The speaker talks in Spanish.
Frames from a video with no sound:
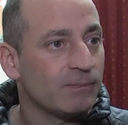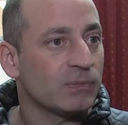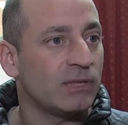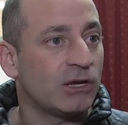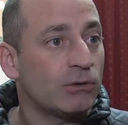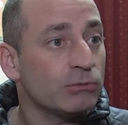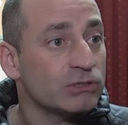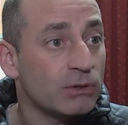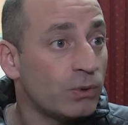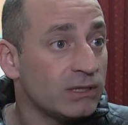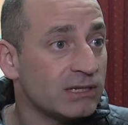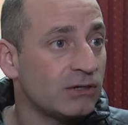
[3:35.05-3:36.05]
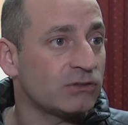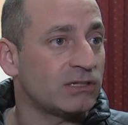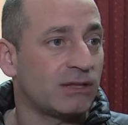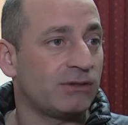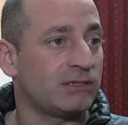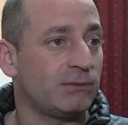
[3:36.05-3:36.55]
de cómo se encuentran los
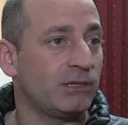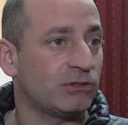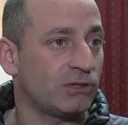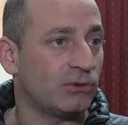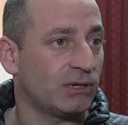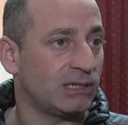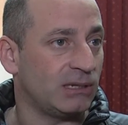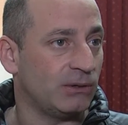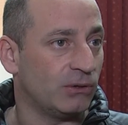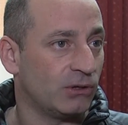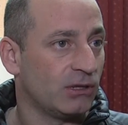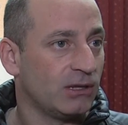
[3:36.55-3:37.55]
establecimientos educativos.